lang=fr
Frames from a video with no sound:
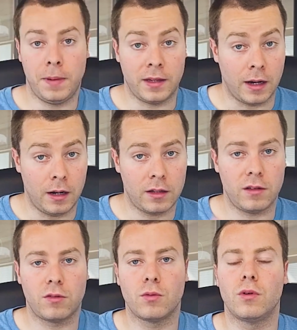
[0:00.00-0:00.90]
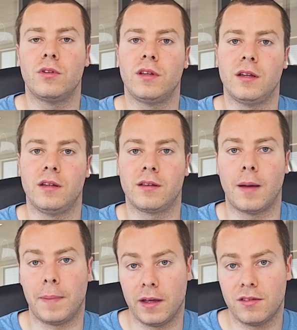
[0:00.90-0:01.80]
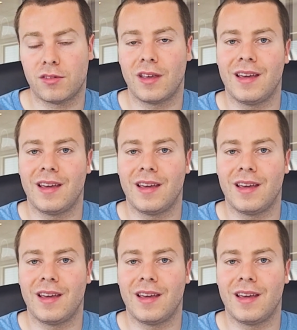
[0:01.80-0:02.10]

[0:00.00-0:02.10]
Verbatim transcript: pétales qui sont euh, des, trapèzes.